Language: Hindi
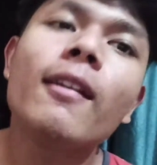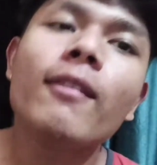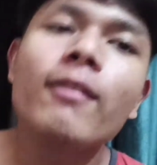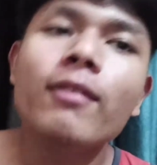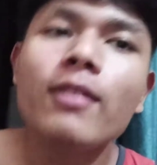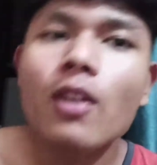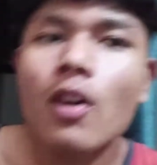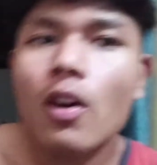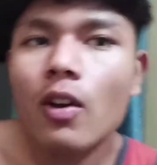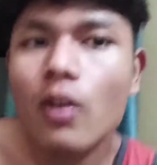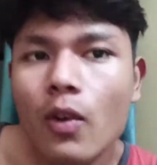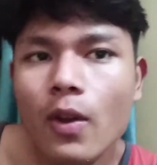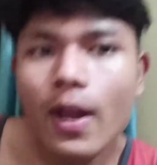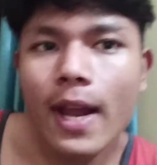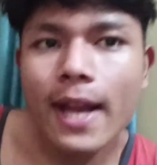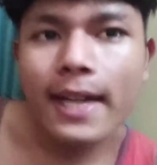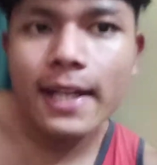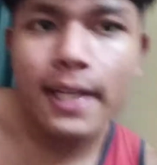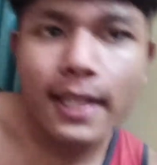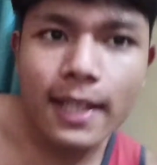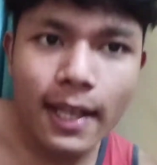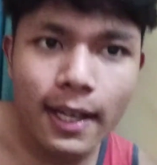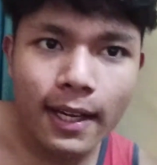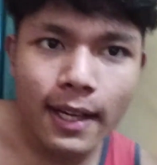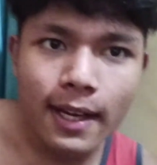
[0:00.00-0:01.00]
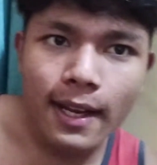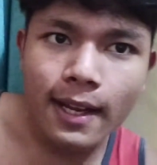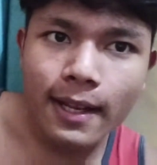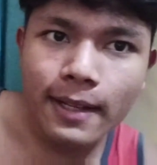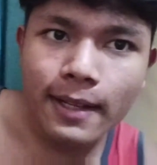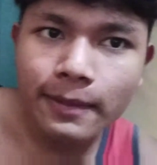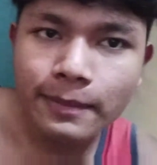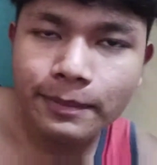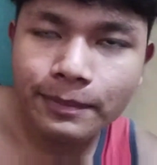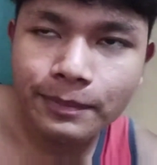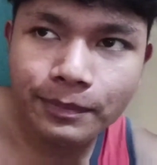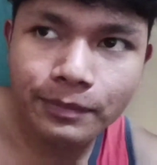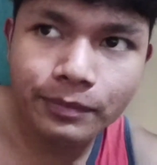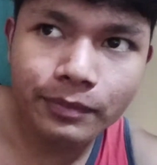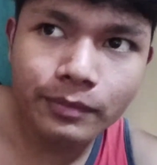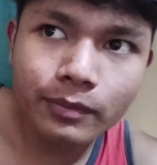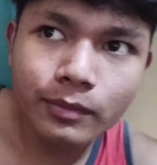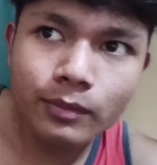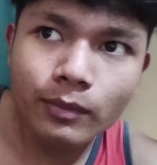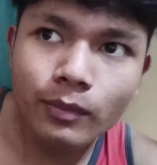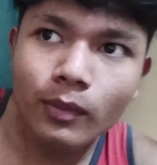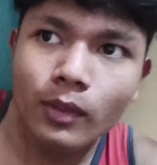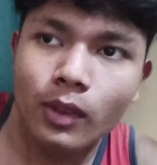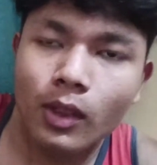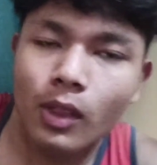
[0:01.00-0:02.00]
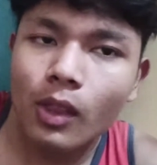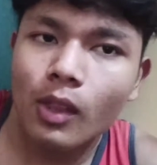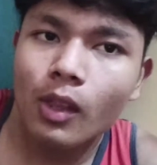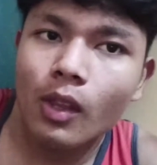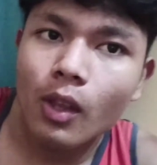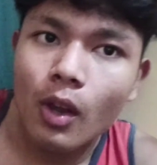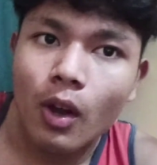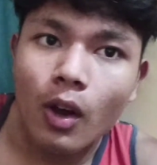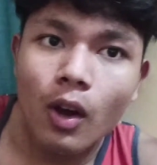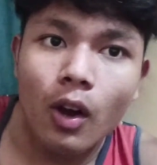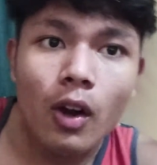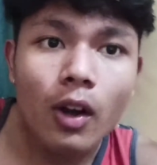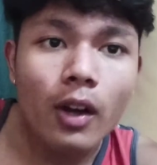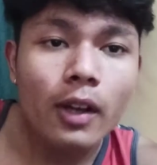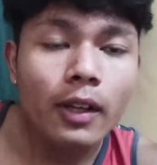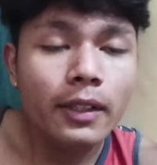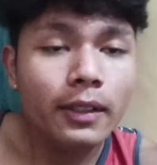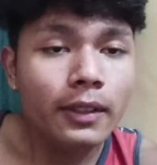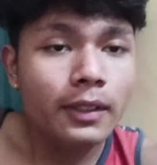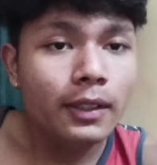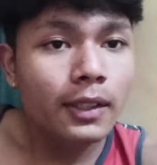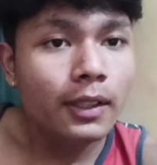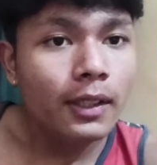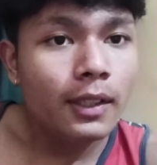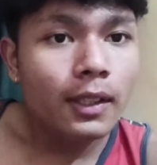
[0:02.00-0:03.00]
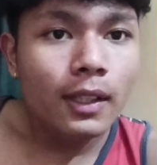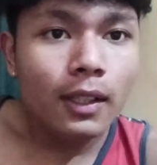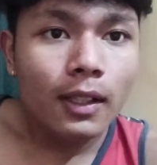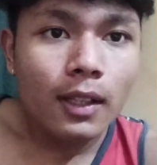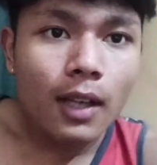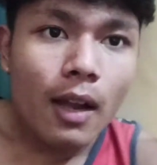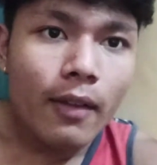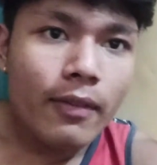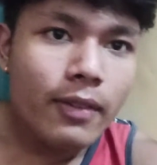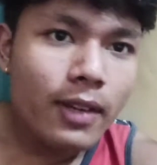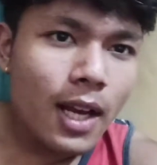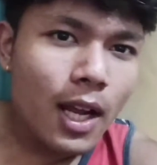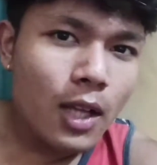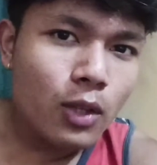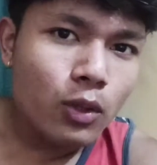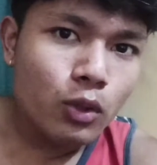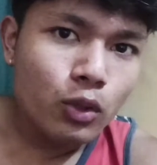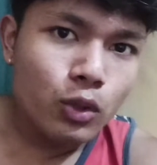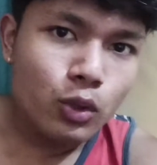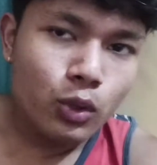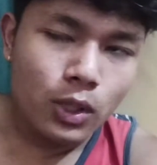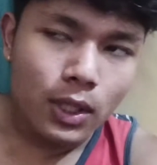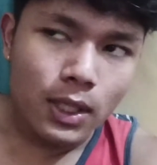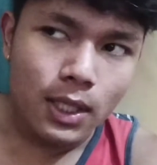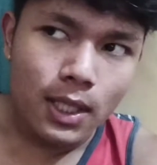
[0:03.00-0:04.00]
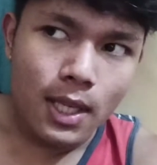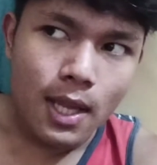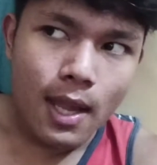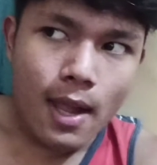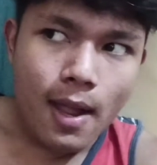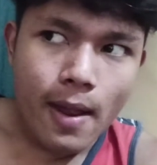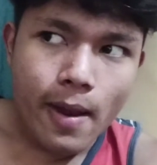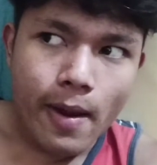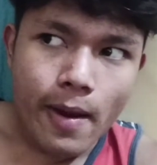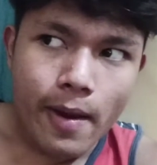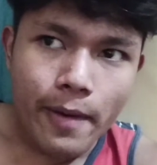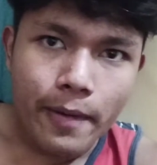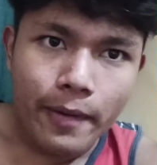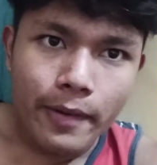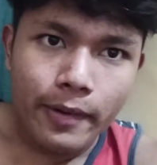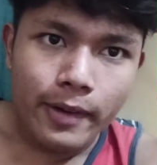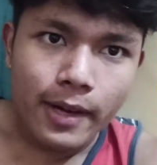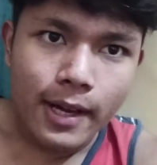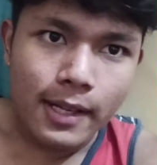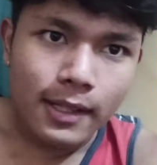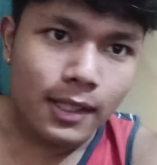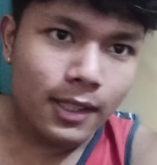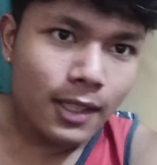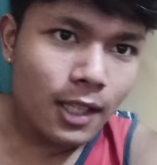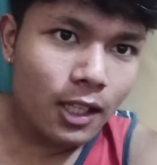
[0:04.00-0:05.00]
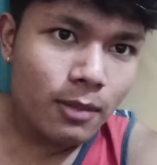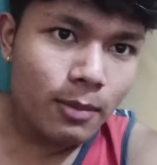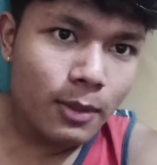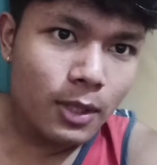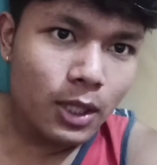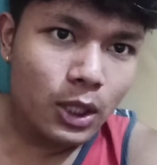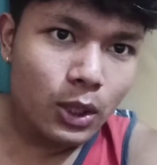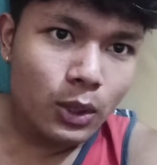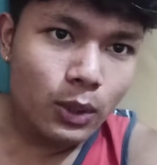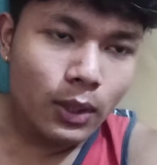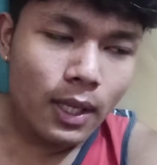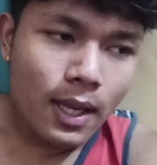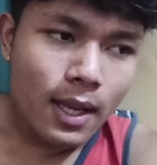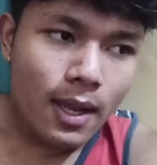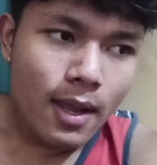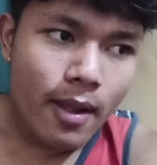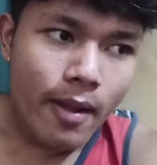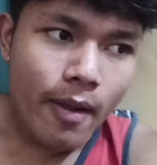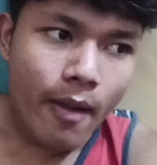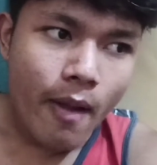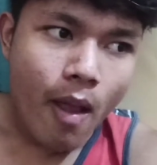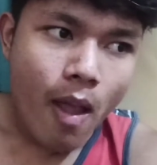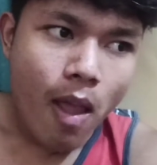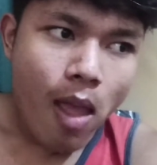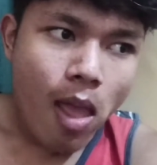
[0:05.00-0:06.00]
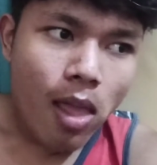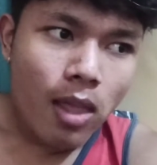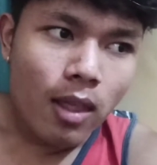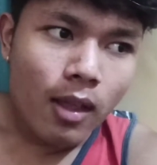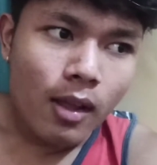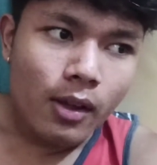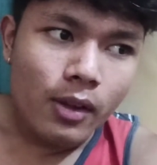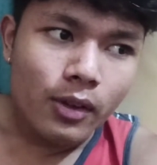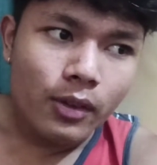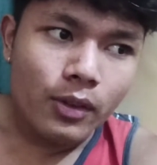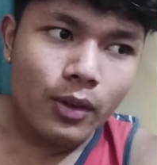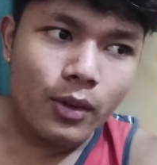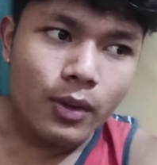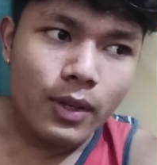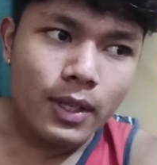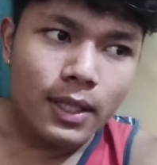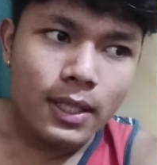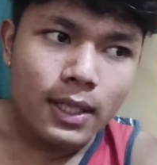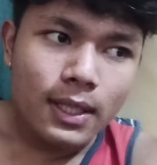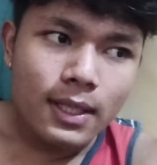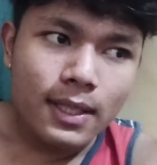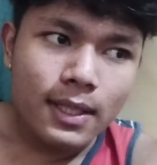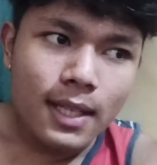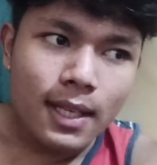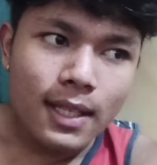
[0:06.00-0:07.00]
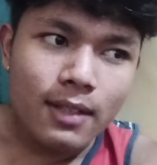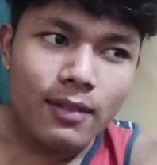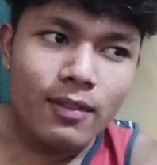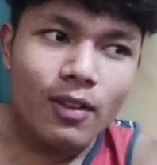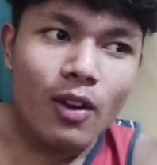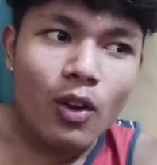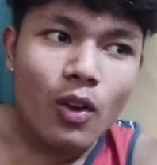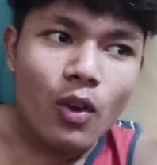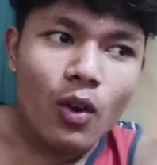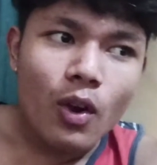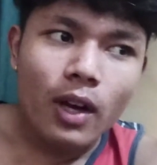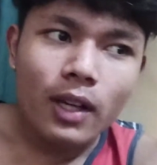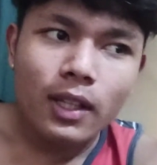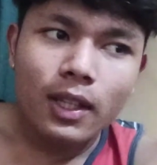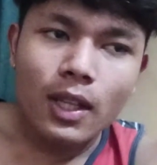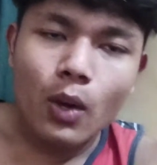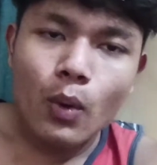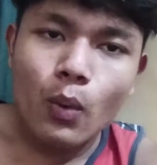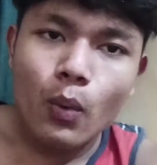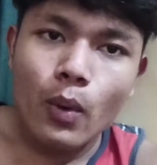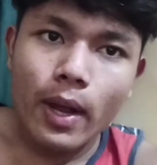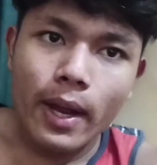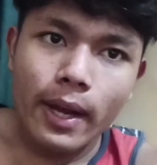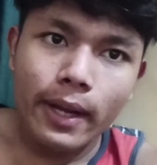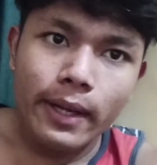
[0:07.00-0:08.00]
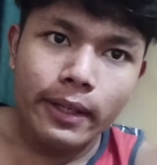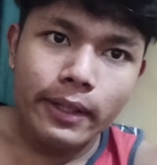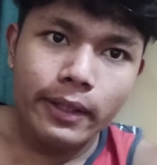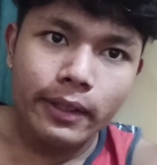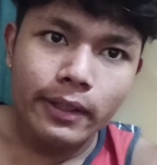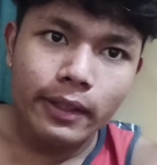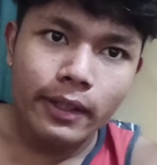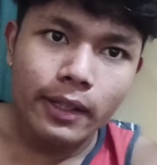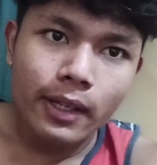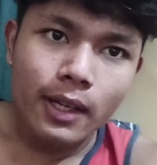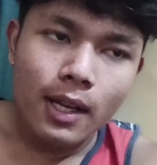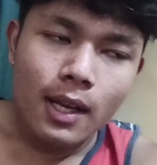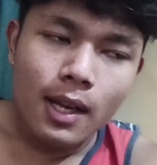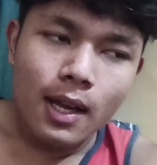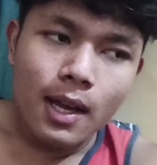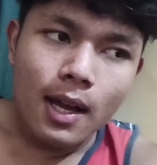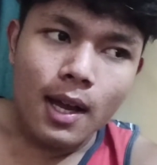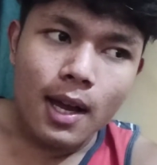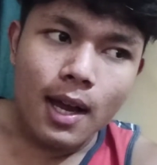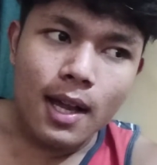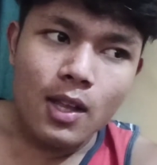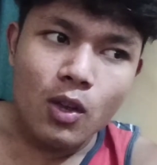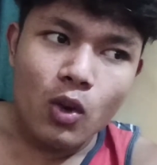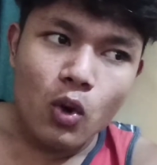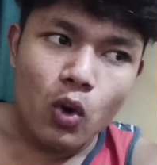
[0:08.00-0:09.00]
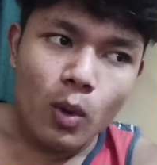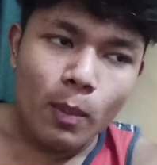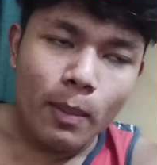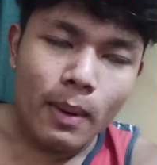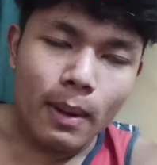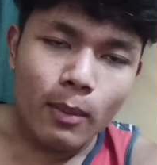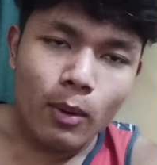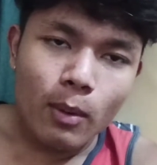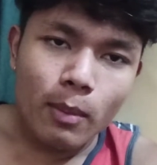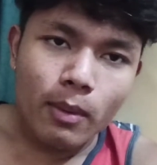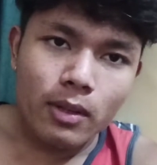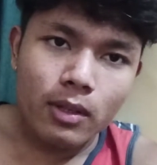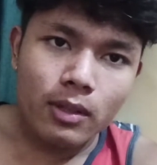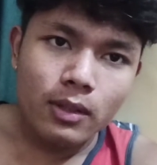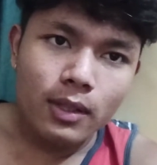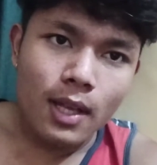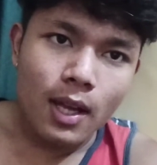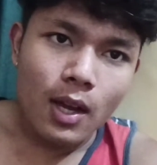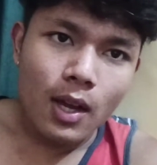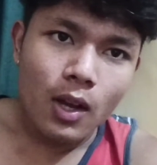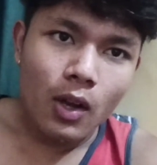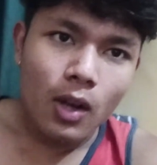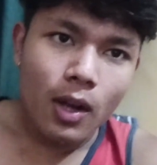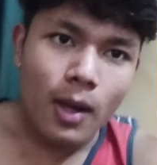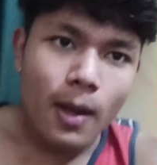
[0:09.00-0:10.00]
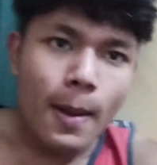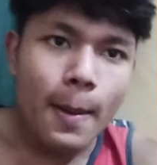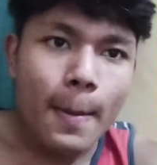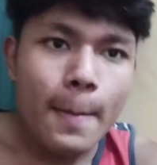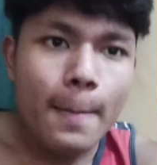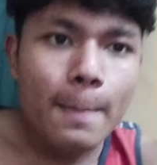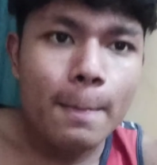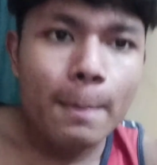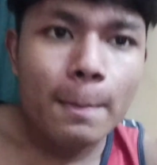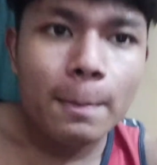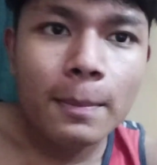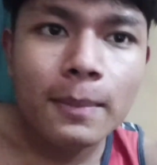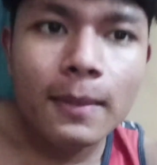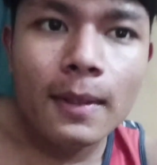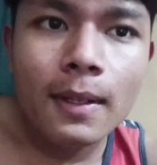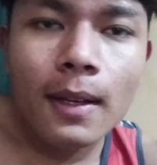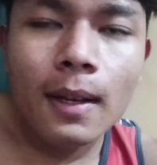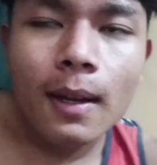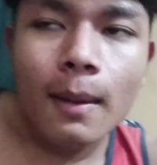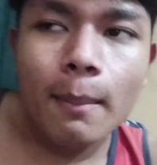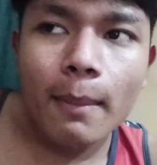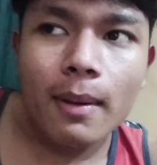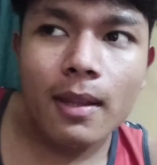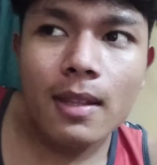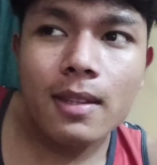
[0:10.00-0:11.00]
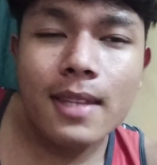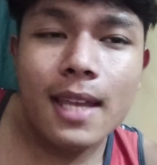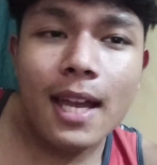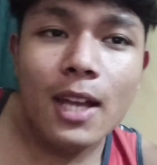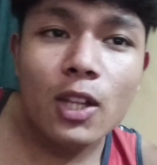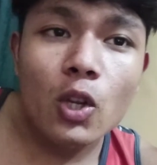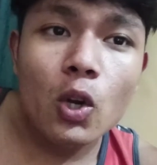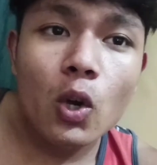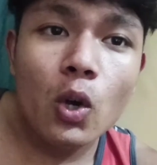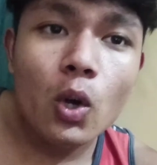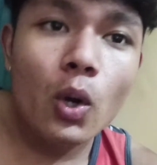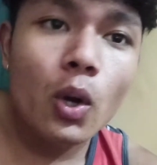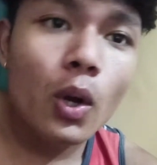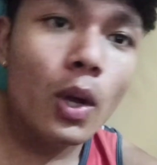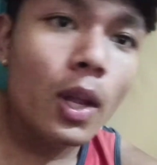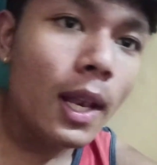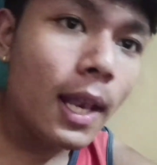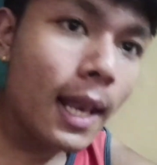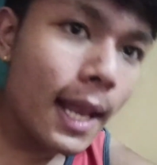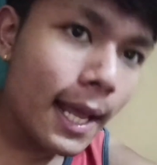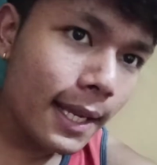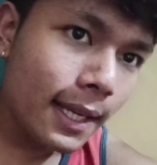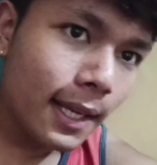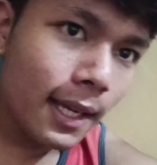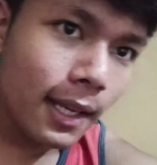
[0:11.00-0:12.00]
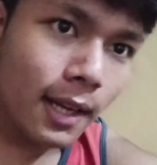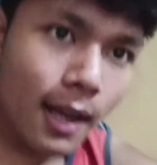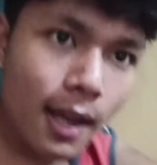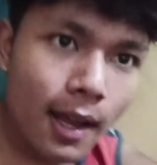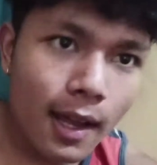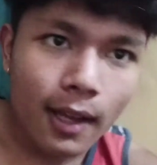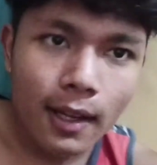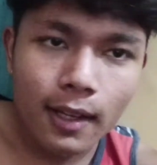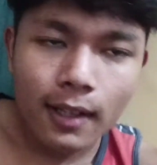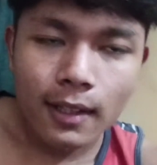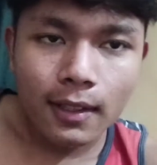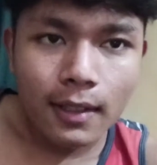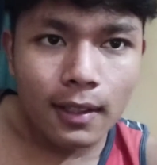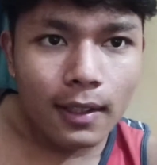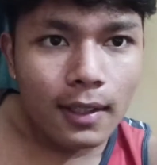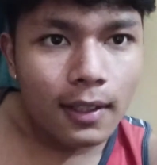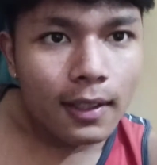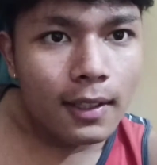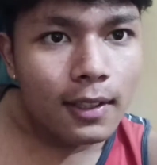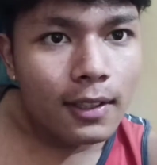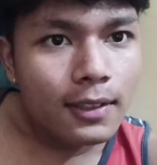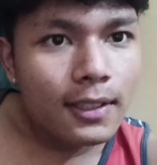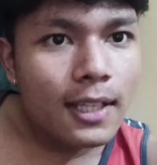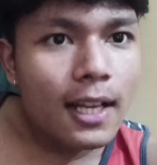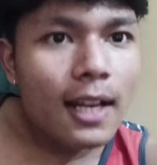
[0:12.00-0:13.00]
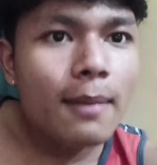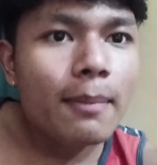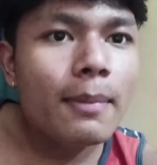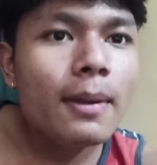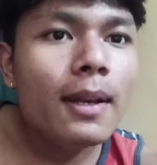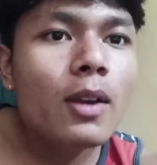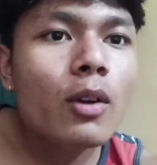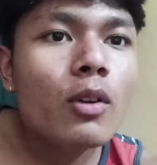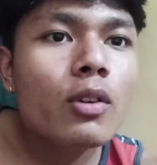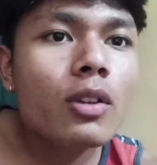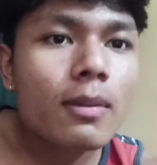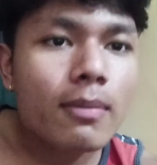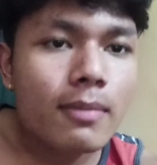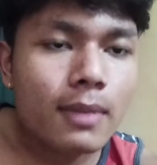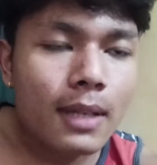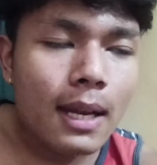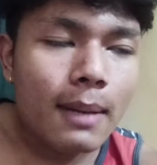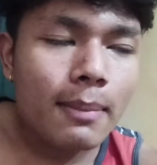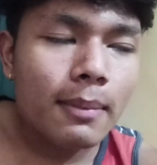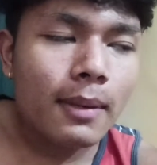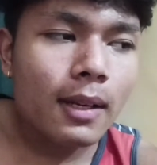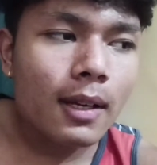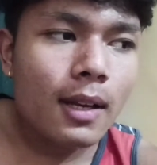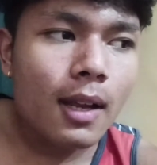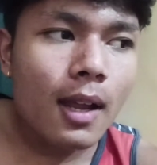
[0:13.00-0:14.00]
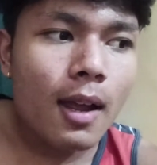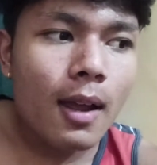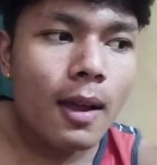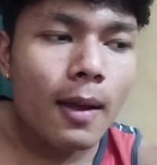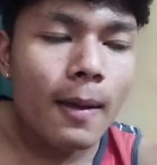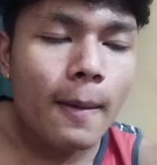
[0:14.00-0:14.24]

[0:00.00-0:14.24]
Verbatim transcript: अब ब्लॉग को एडिट करना है और काफ़ी रात हो चुकी है रात के दस बज चुके हैं और इसी के साथ ब्लॉग को करता हूँ एंड आई होप आपको पसंद आया होगा पसंद आया तो लाइक करना चैनल बने और सब्सक्राइब करना